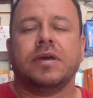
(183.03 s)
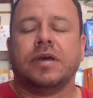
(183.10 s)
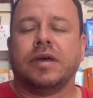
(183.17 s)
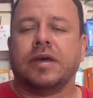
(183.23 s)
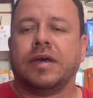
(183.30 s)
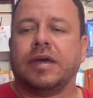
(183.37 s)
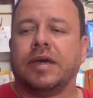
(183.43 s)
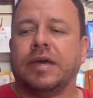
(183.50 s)

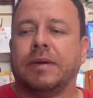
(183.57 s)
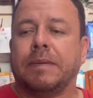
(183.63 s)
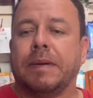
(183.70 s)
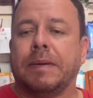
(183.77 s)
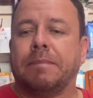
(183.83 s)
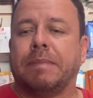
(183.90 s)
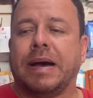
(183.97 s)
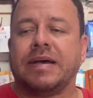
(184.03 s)
É,
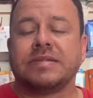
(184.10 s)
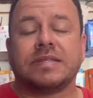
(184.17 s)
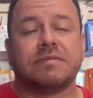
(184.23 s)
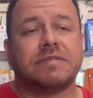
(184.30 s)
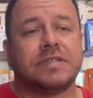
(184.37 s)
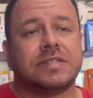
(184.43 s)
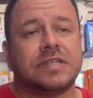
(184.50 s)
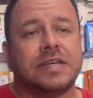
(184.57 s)
basta
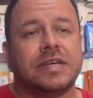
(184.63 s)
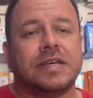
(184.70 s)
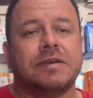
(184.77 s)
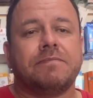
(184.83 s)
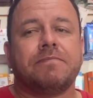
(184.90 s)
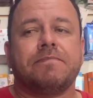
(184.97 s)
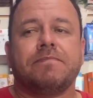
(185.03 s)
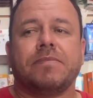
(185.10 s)
você
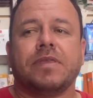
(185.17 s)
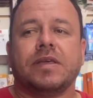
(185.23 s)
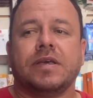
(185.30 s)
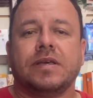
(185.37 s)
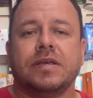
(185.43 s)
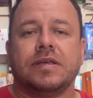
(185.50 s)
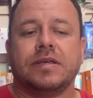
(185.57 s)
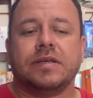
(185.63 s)

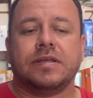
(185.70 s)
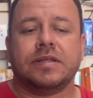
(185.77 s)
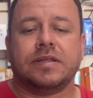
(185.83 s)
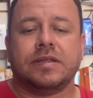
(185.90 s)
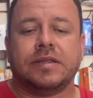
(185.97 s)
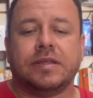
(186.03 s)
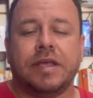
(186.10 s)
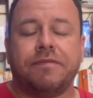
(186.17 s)

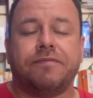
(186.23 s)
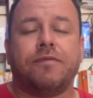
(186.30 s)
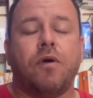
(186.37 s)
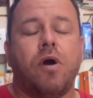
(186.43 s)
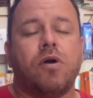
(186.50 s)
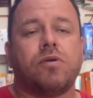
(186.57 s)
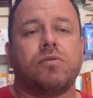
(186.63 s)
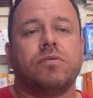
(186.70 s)
ter
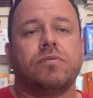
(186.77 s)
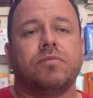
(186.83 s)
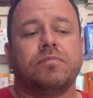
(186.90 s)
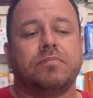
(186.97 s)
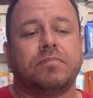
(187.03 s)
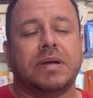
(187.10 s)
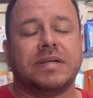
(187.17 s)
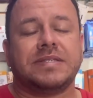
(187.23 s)
foco,
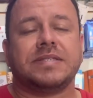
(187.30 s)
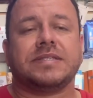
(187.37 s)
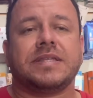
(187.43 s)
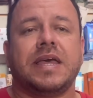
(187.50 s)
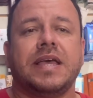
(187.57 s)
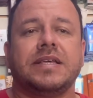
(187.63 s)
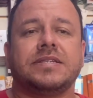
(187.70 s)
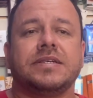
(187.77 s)

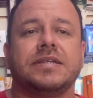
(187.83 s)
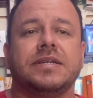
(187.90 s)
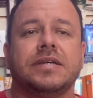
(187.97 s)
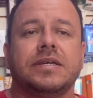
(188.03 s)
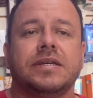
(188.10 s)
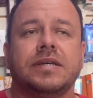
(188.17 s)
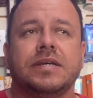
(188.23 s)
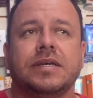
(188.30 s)
persistência
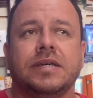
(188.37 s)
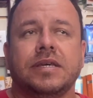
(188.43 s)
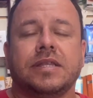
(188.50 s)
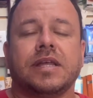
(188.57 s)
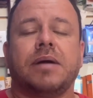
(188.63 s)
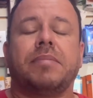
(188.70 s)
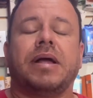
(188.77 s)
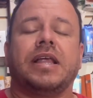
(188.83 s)
e
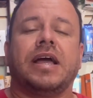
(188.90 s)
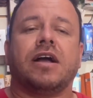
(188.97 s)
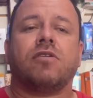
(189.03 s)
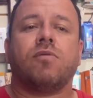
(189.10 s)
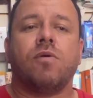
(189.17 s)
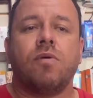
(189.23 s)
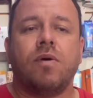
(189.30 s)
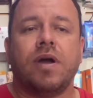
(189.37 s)
trabalhar
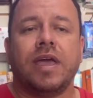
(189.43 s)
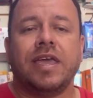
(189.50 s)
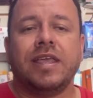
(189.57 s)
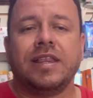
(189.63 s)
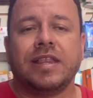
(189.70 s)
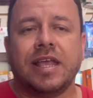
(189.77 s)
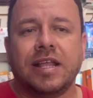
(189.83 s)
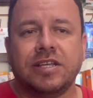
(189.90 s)
com
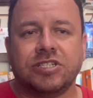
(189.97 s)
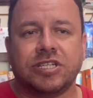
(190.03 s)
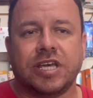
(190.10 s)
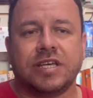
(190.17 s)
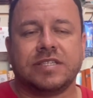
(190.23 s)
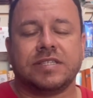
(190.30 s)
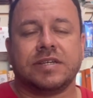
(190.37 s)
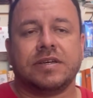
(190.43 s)

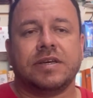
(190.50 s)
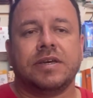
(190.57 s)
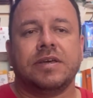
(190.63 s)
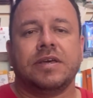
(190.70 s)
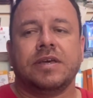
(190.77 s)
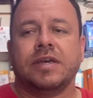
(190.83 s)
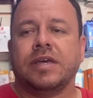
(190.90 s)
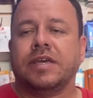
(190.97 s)
inteligência.
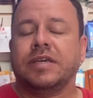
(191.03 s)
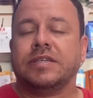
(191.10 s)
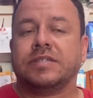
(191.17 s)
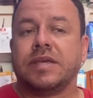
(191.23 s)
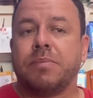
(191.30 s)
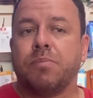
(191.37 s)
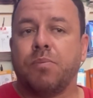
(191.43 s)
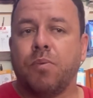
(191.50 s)
Isso
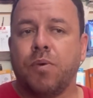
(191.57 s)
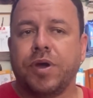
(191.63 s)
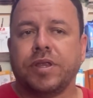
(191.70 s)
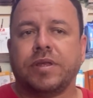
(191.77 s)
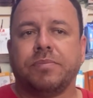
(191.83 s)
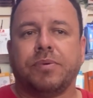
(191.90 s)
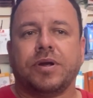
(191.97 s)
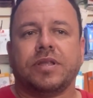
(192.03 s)
é
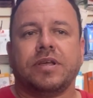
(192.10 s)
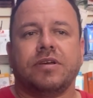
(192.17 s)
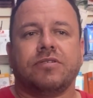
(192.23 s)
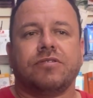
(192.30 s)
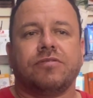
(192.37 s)
muito importante.